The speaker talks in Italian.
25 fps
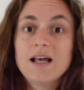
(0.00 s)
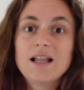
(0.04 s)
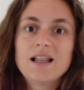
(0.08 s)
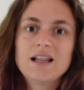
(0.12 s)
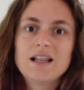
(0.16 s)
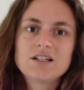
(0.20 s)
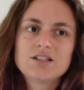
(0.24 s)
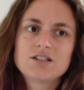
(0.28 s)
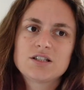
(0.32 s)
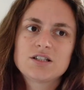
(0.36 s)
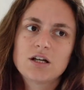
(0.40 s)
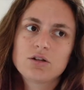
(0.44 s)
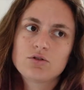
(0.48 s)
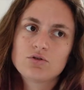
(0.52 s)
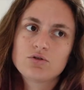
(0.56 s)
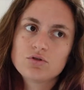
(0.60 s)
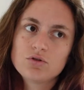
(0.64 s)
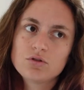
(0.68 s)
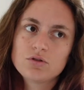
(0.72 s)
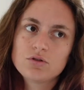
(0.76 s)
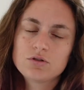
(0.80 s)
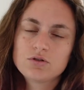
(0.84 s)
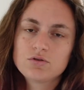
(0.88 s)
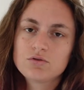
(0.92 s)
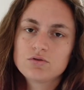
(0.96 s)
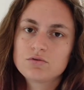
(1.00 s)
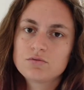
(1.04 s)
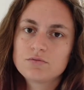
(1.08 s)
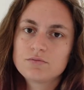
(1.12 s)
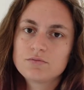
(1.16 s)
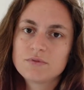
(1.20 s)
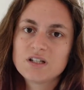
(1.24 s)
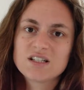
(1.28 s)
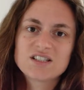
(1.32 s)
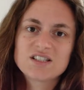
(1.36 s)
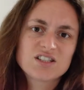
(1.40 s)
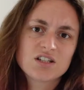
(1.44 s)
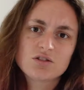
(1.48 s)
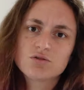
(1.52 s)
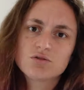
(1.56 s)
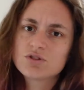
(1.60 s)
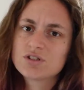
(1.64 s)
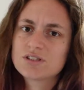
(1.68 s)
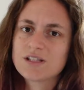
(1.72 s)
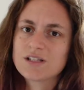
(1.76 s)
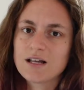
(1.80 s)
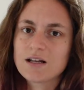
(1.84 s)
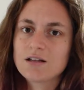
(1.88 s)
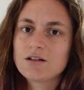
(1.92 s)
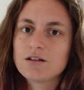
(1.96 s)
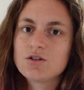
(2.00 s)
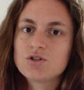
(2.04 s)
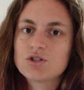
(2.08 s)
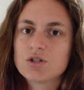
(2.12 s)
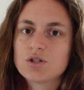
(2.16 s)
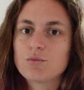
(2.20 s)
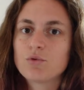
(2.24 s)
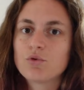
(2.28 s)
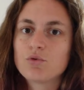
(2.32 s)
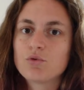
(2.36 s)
lasciando, mh, mm, lasciando stare diciamo